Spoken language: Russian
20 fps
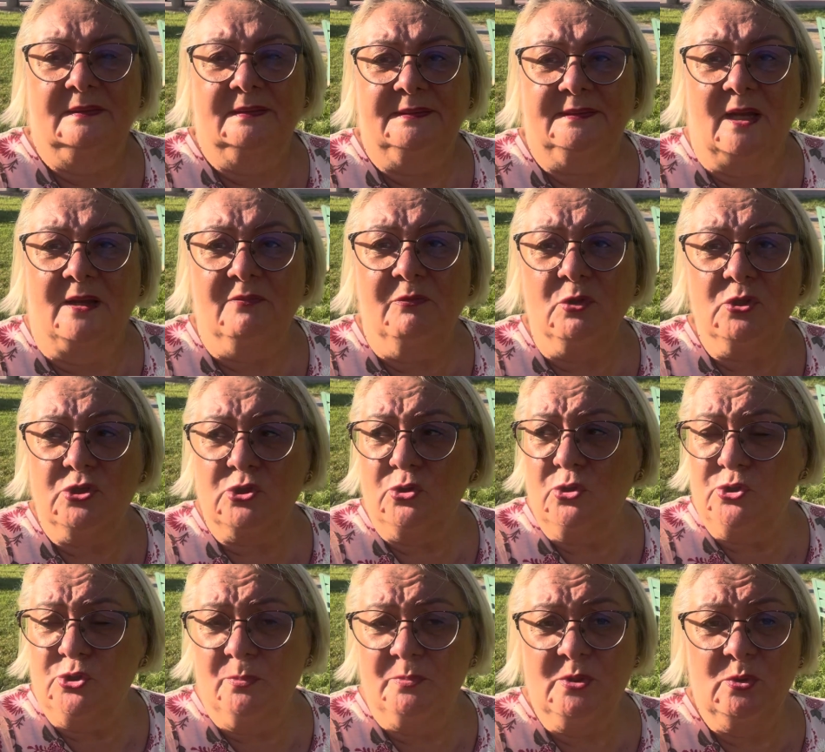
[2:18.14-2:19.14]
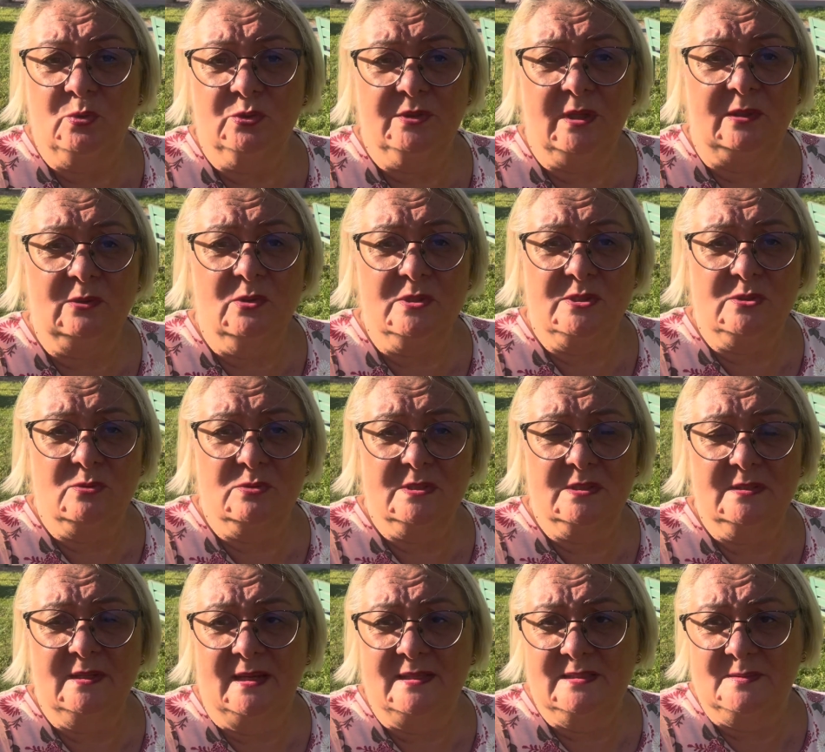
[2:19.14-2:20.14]
Так вот, что же мне удалось
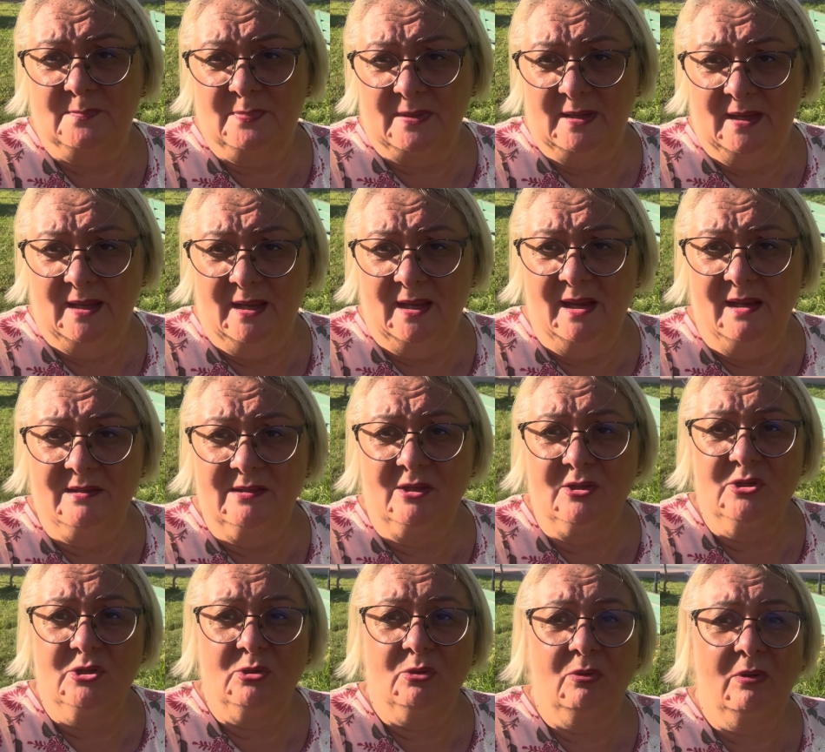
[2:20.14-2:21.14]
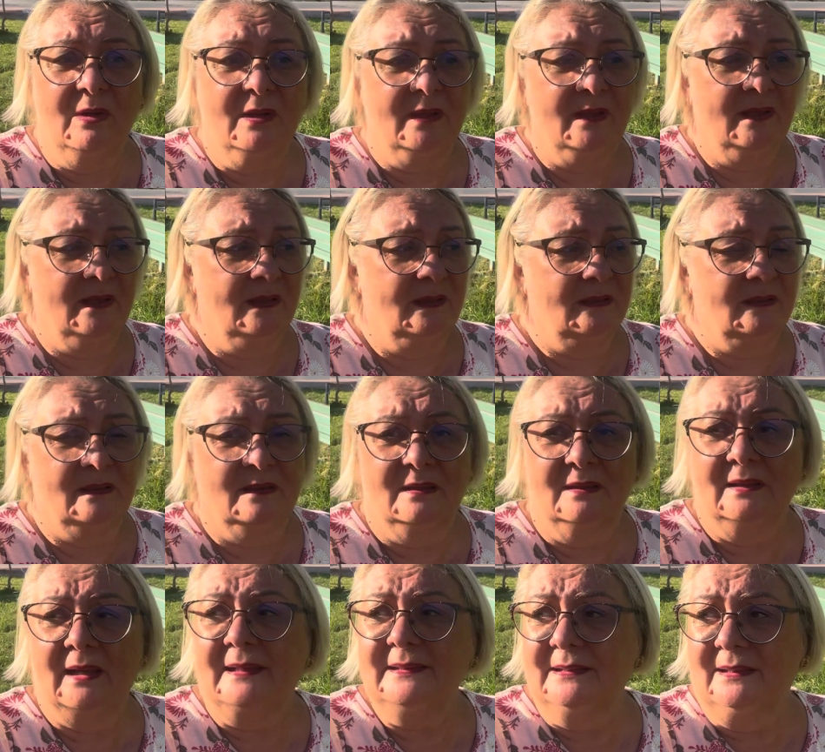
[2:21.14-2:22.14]
узнать про эль и
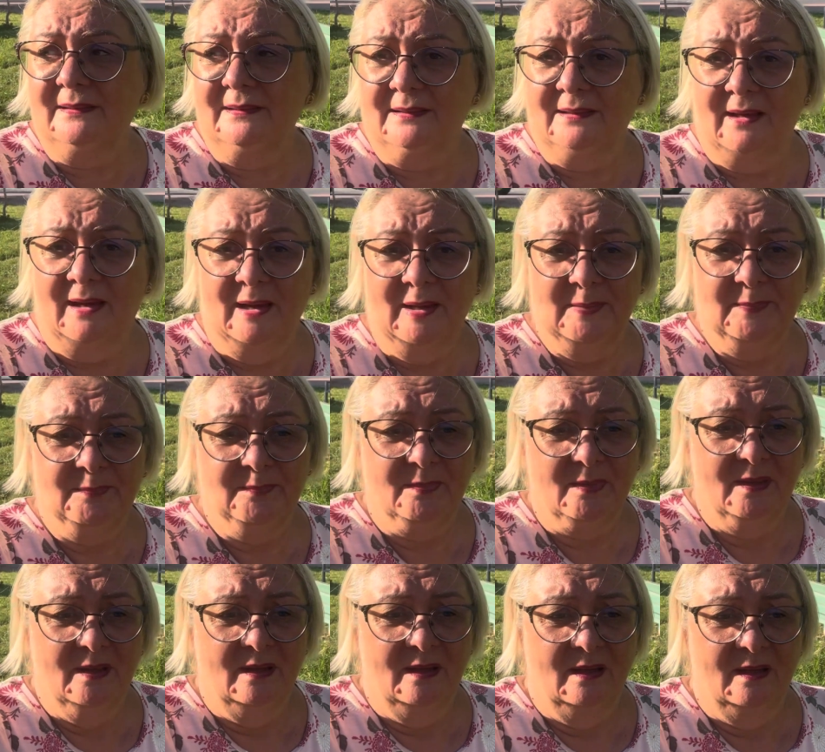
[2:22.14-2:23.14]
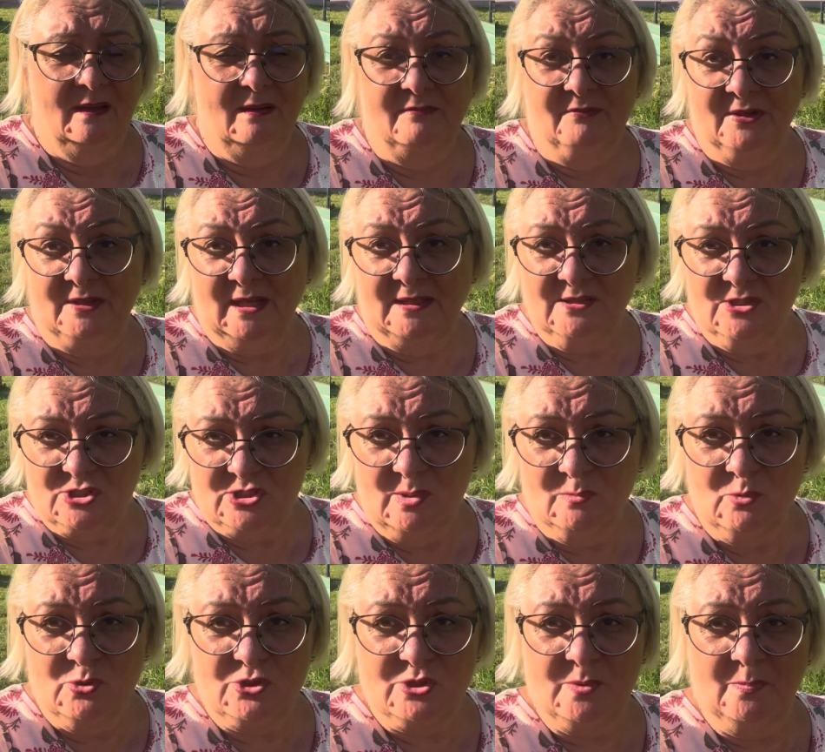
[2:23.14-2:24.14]
ла вы, конечно,
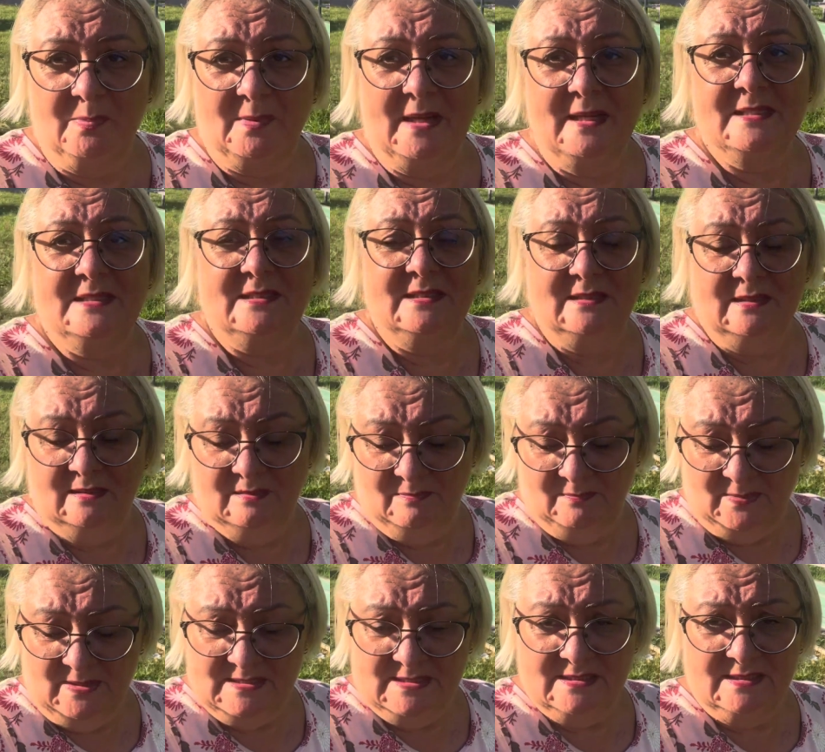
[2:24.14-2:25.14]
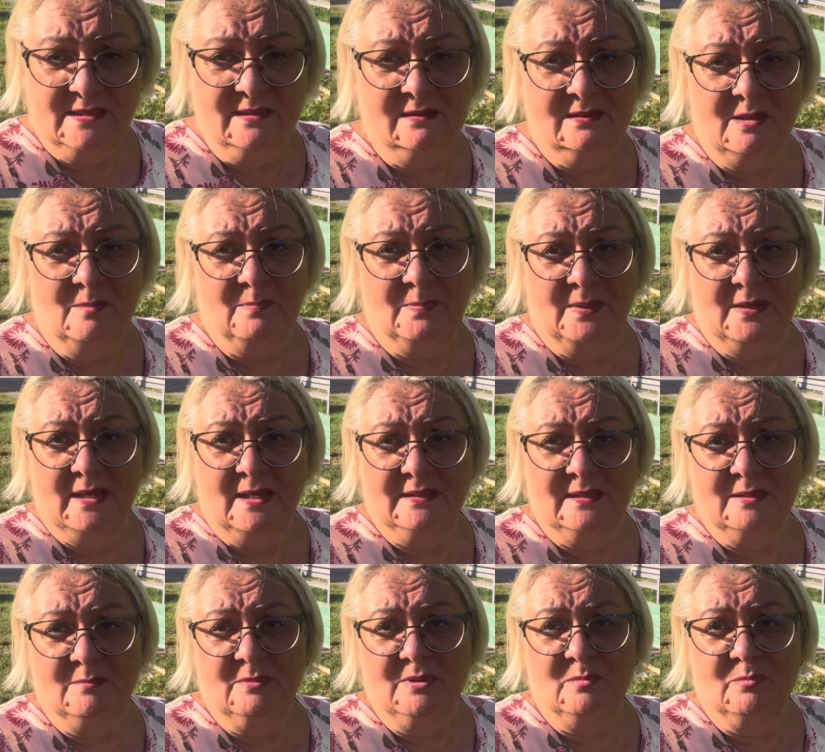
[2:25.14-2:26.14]
можете пройти по ссылкам по
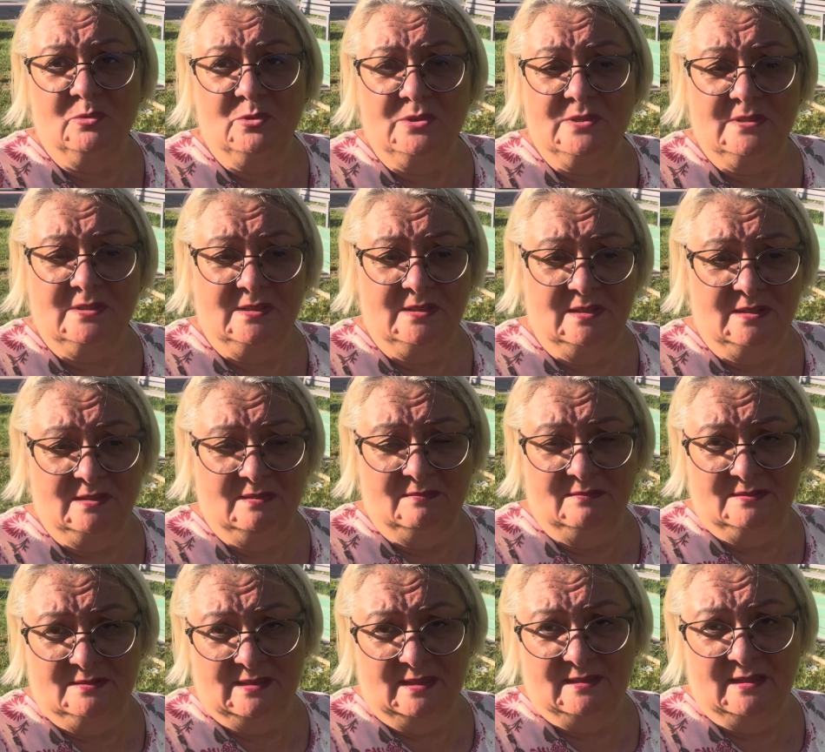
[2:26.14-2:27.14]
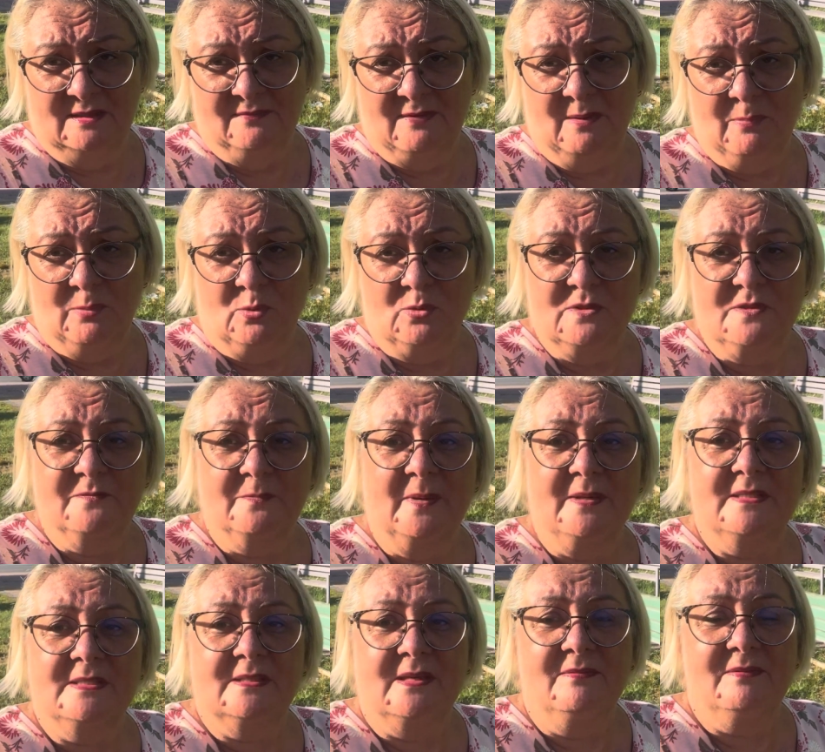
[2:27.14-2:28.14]
каким-нибудь и задать вопрос в
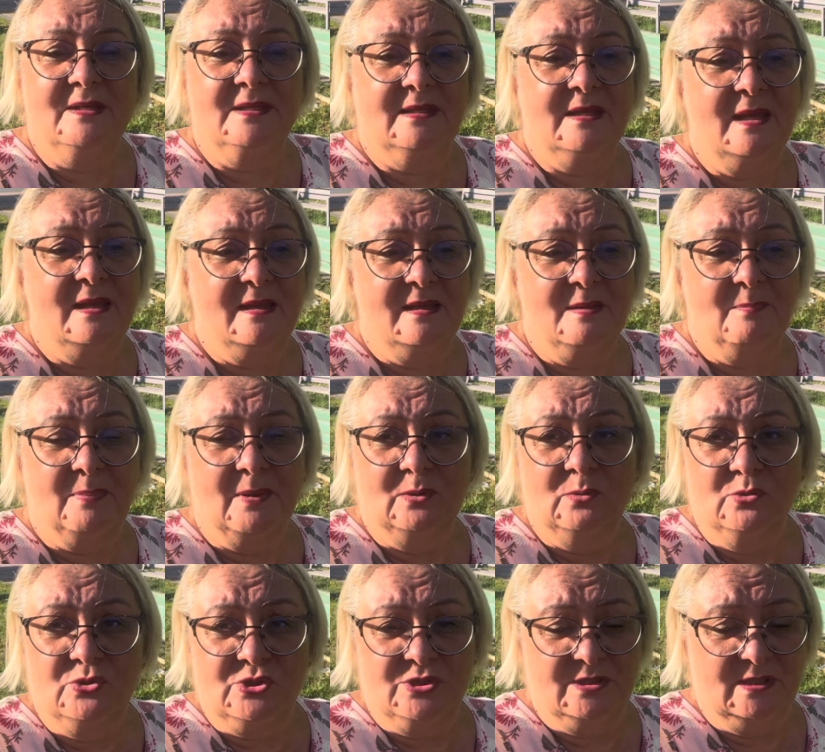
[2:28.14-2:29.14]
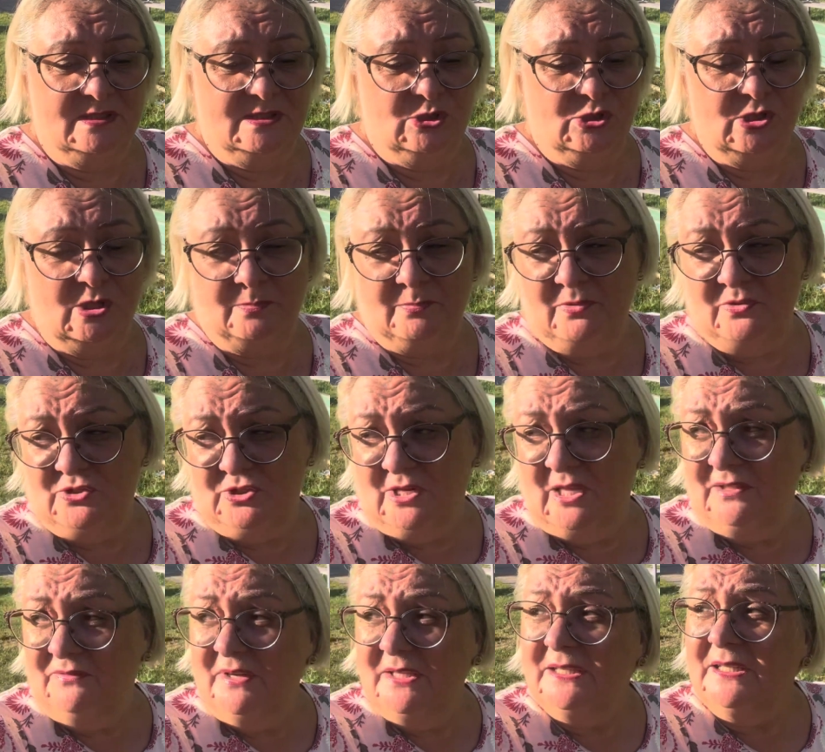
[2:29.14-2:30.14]
поисковике и получите исчерпывающий
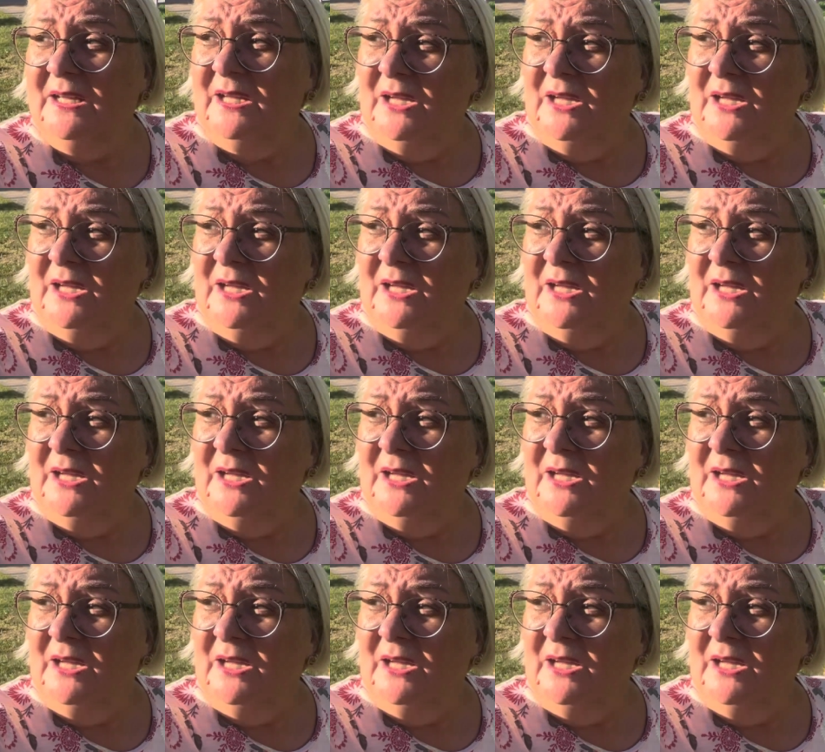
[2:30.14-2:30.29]
ответ.